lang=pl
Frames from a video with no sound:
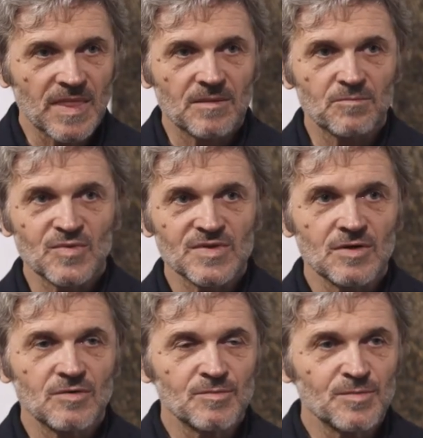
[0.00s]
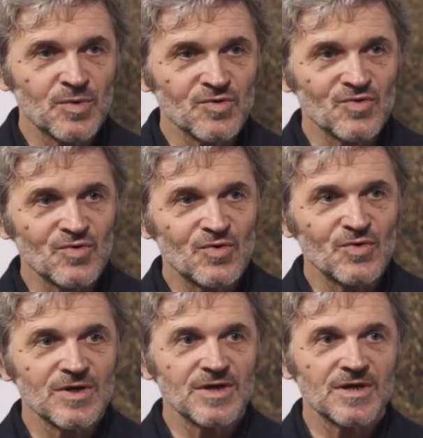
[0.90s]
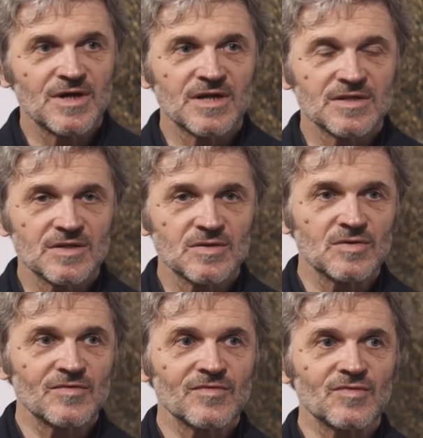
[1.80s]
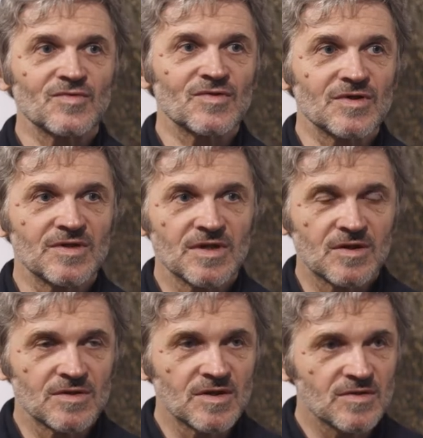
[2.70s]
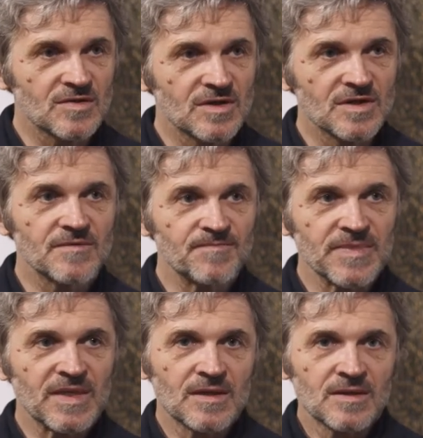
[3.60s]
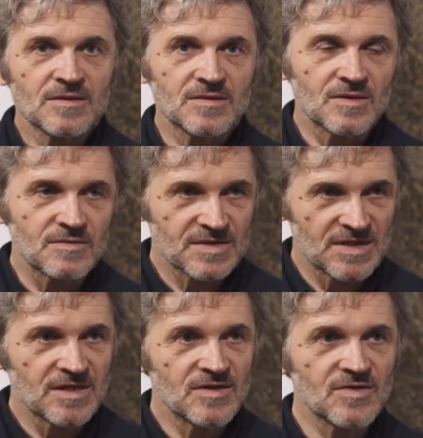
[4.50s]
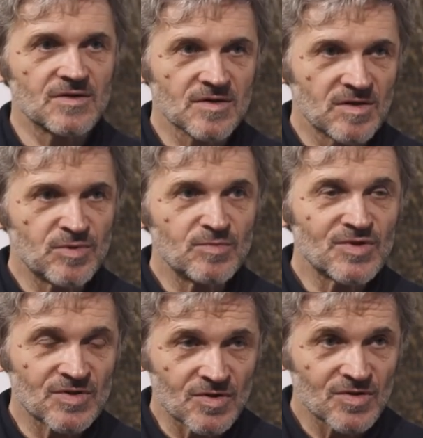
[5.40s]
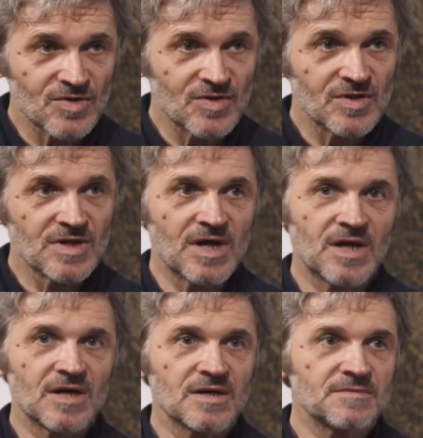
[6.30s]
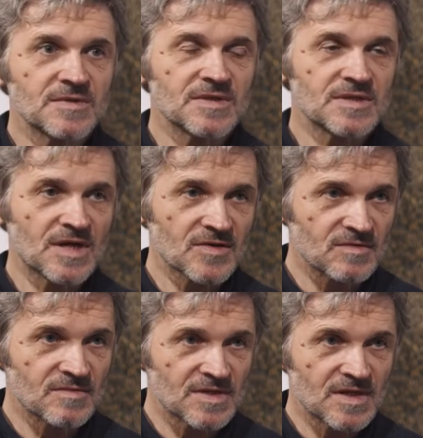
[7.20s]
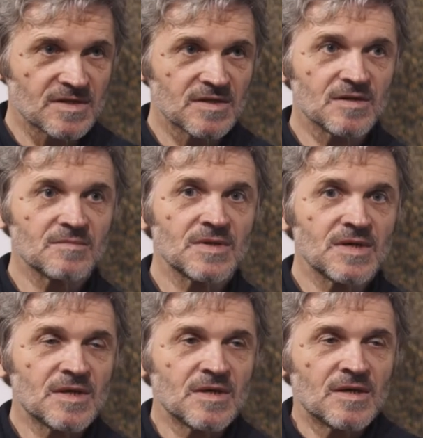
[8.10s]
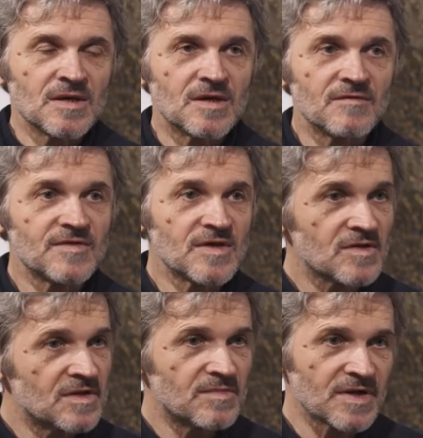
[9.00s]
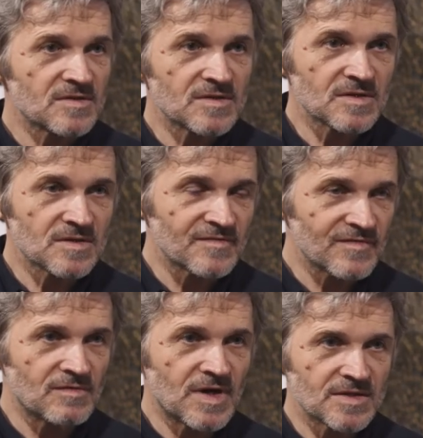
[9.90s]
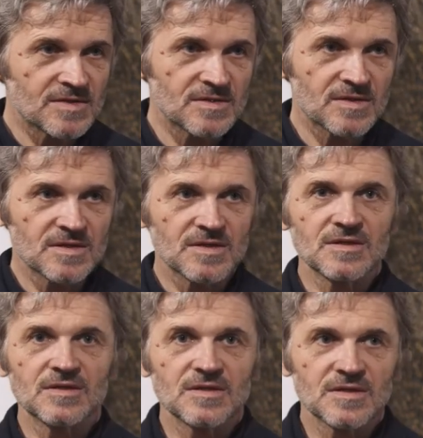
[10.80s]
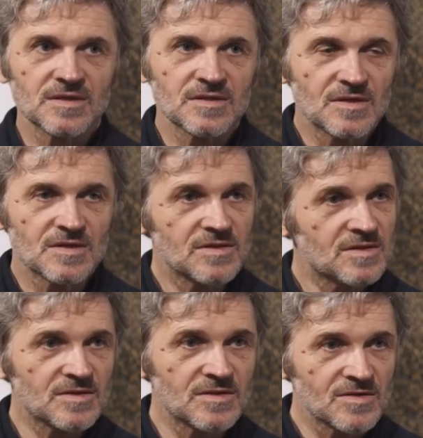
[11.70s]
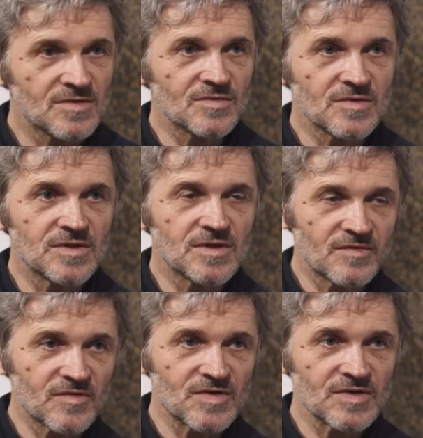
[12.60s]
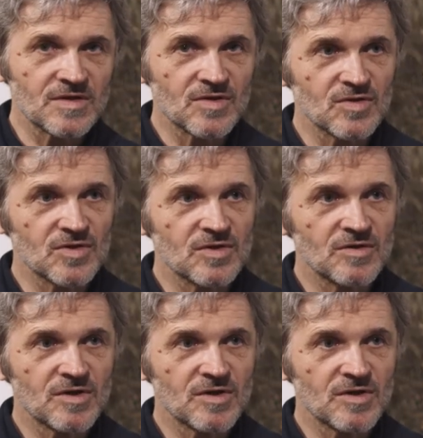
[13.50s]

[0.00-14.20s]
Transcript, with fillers: e, muzeum poszukuje artystów, którzy niekoniecznie są znani szerokiej publiczności, a e, naszym zdaniem e, wnieśli bardzo istotny wkład do historii sztuki nowoczesnej czy